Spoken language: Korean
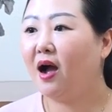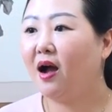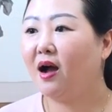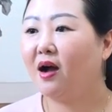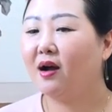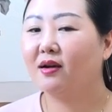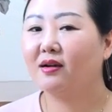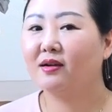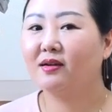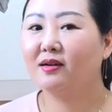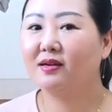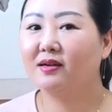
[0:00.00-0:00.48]

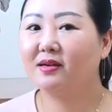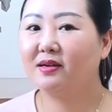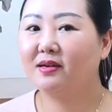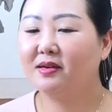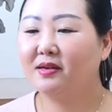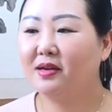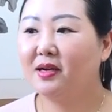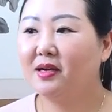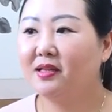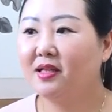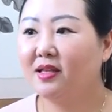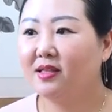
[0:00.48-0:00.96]
아
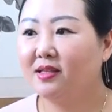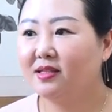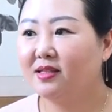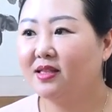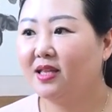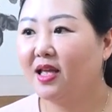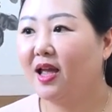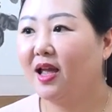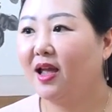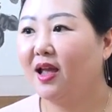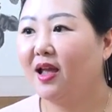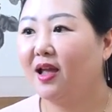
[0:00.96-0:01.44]
그래야
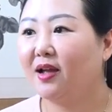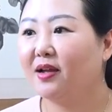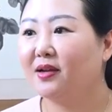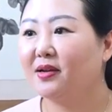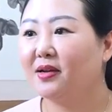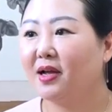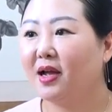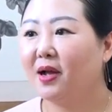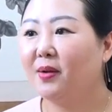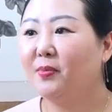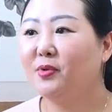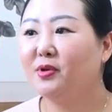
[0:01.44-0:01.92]
되는데
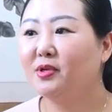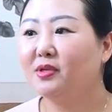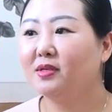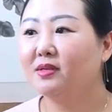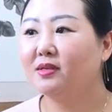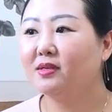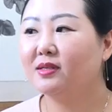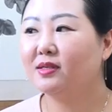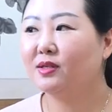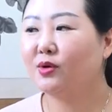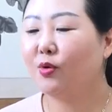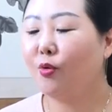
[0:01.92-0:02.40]
네. 한번
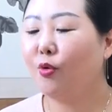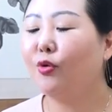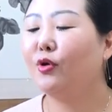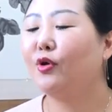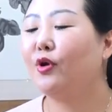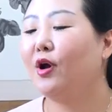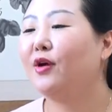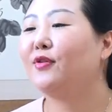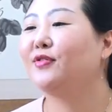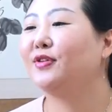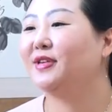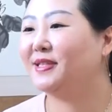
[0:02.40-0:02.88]

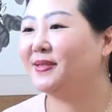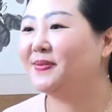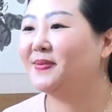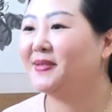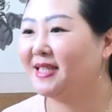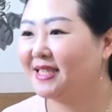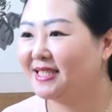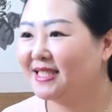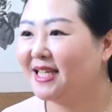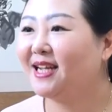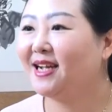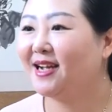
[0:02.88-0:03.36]
고려하고
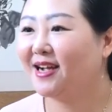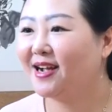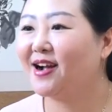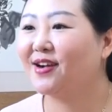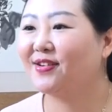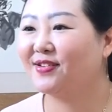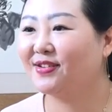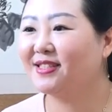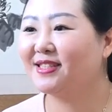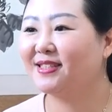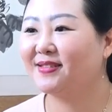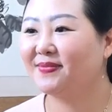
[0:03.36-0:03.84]
있습니다. 네,
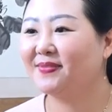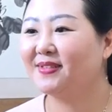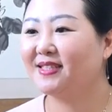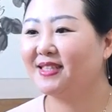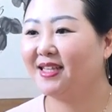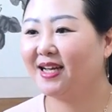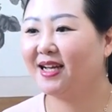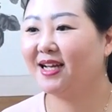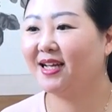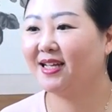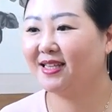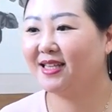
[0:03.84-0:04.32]
생각하고
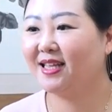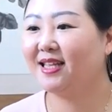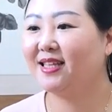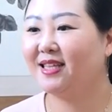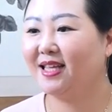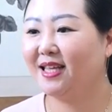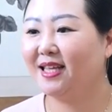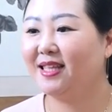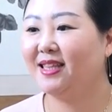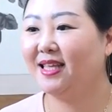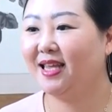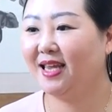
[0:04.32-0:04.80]
있습니다. 어,
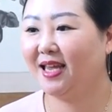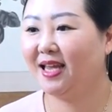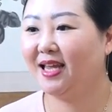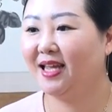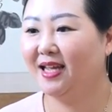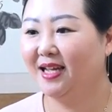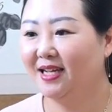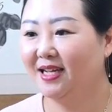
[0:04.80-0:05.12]
네네네. 예, 네. 예.